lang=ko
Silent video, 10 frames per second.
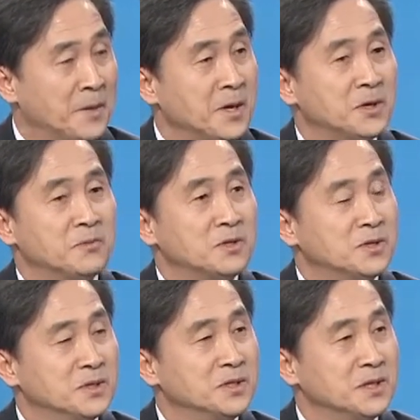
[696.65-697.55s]
그러면
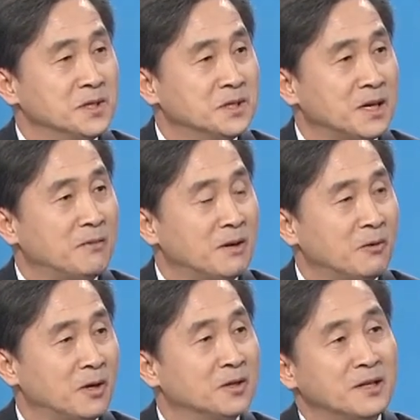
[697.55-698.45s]
전쟁의 참화라고
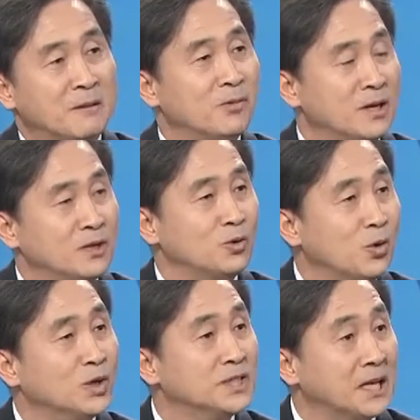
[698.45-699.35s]
하는 건 남북한이 좋은
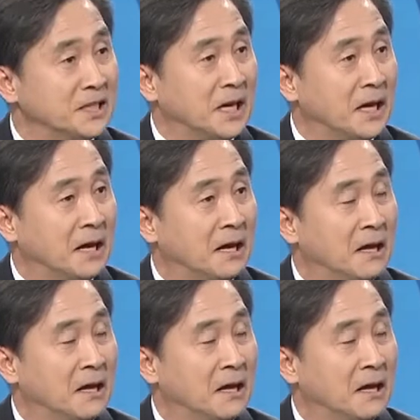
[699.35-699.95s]
것이 아니다.